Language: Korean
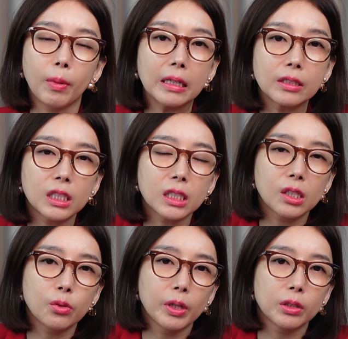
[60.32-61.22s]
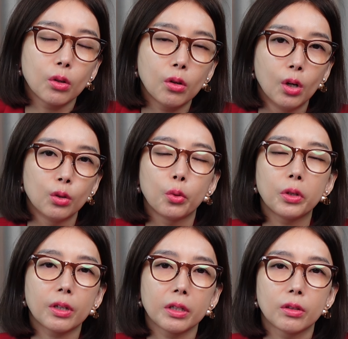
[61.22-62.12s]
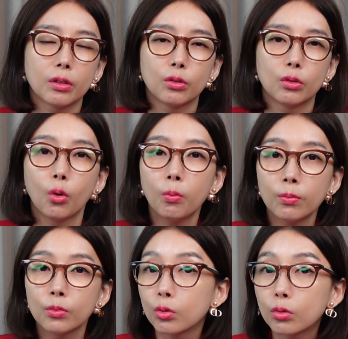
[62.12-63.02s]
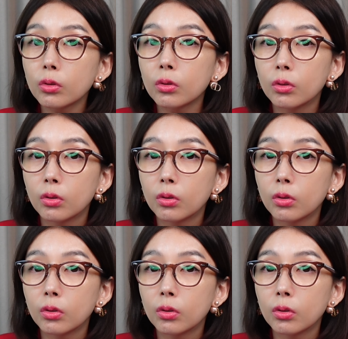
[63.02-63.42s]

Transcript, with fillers: 망치기 위해서 노력했던 놈 누구?